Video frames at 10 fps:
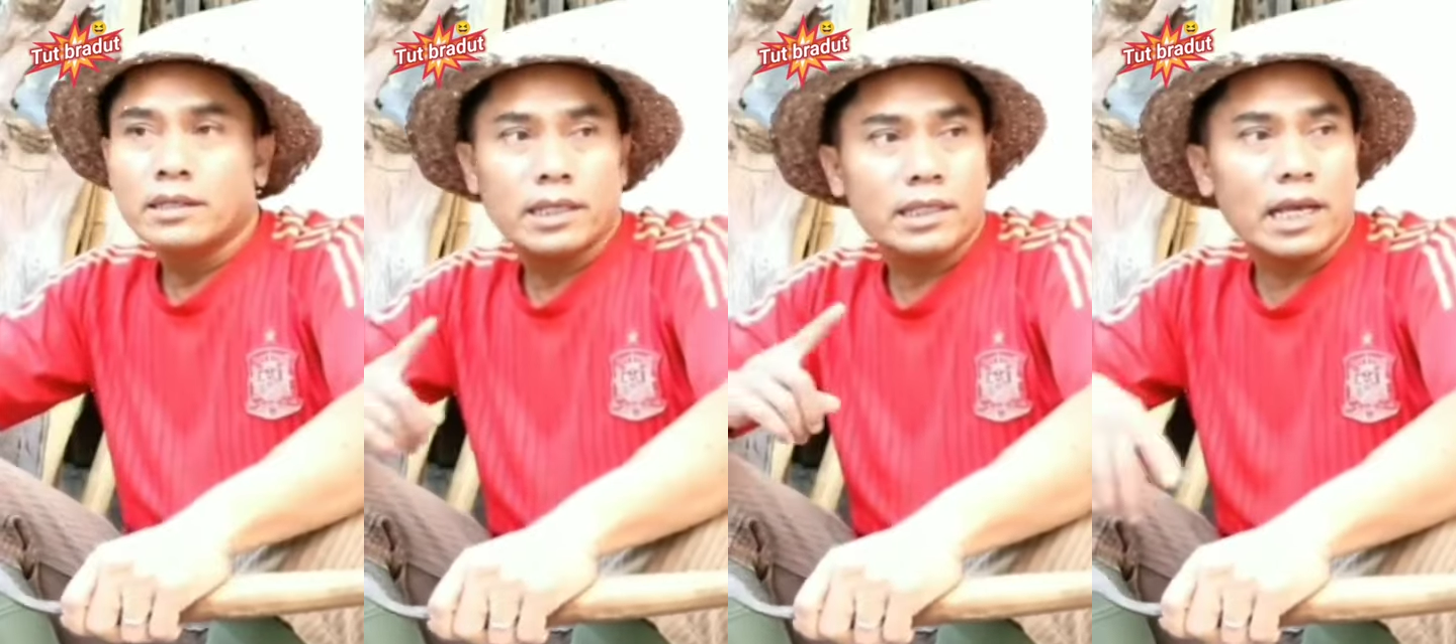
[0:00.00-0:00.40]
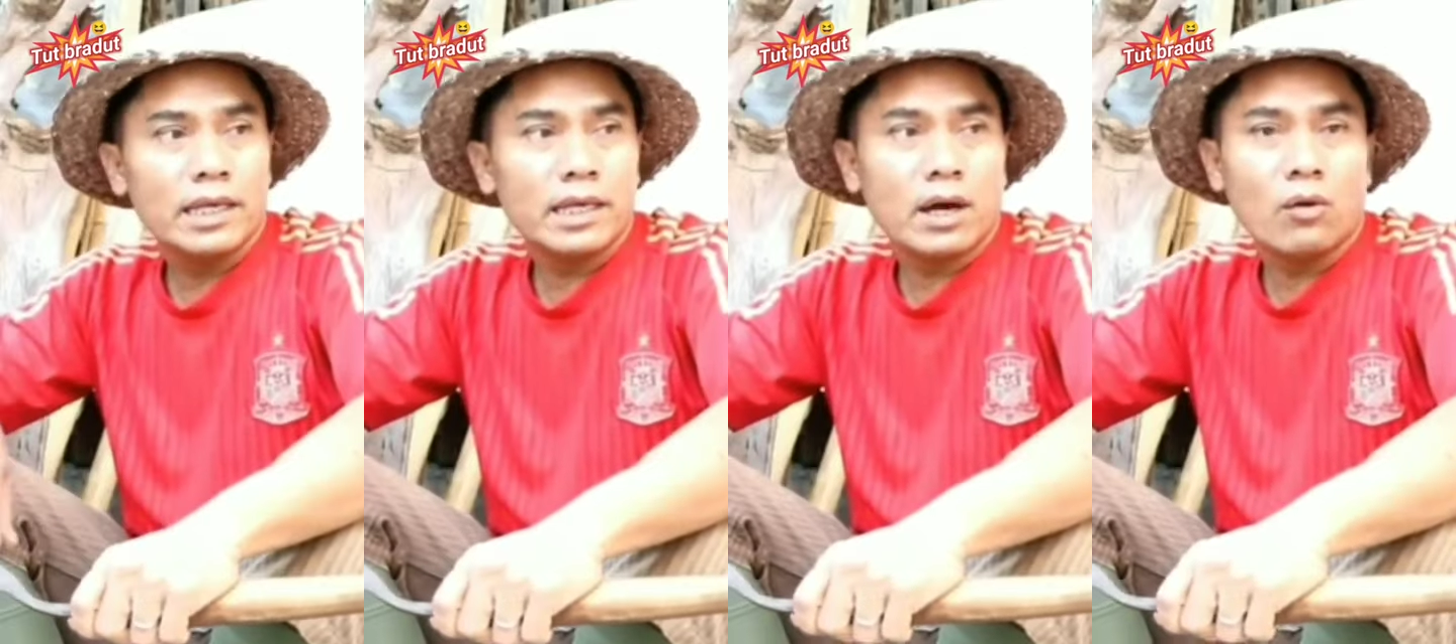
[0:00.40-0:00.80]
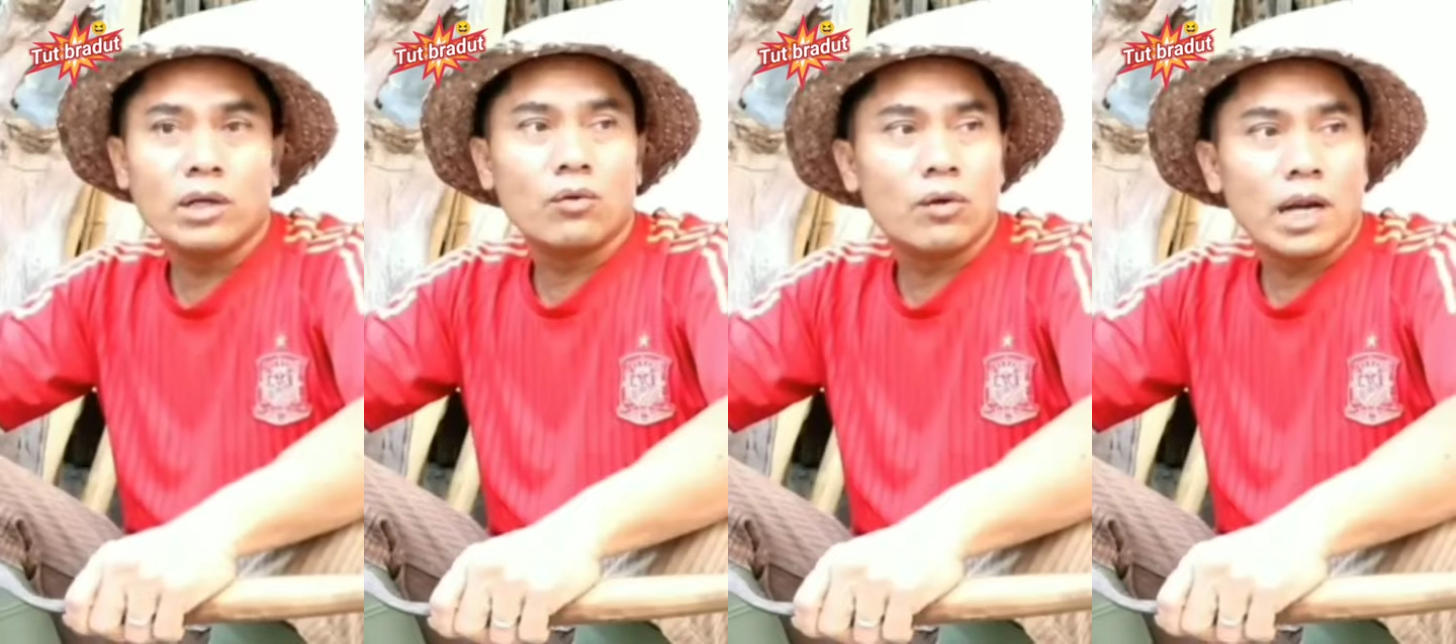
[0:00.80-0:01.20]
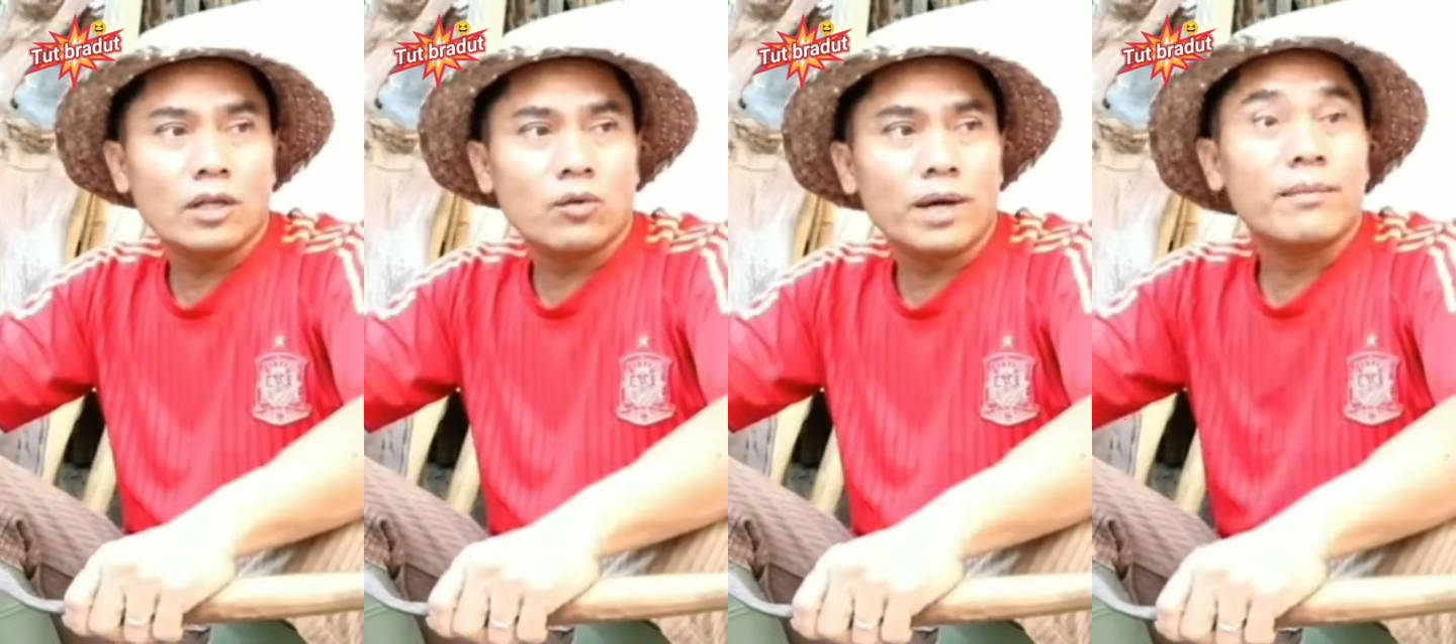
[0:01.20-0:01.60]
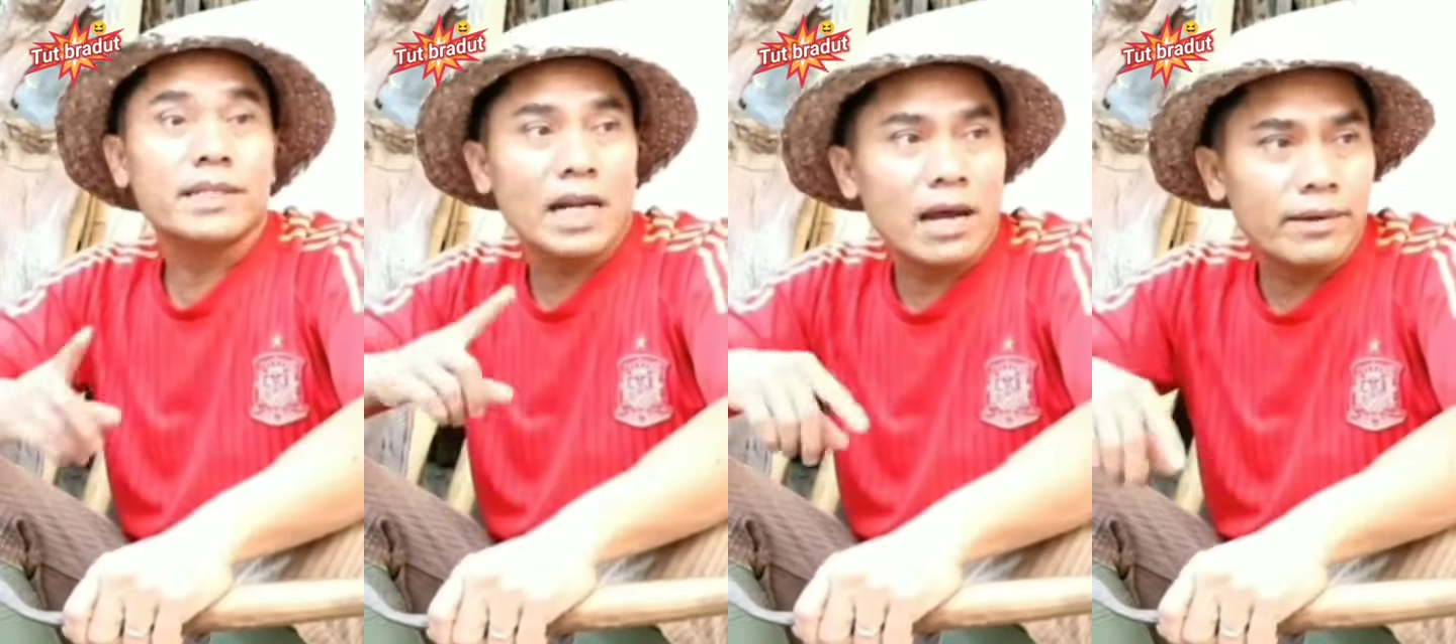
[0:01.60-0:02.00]
Ya nyai ngaukit kurnan coba
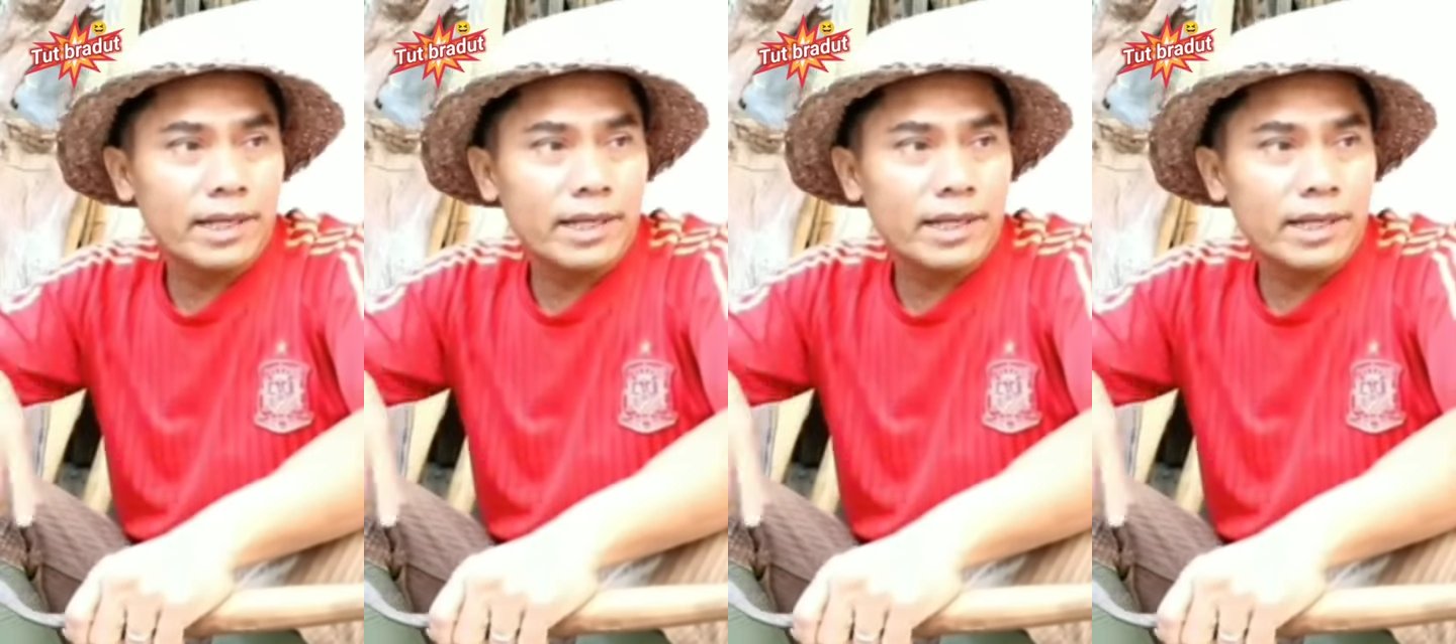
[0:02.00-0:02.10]
mesra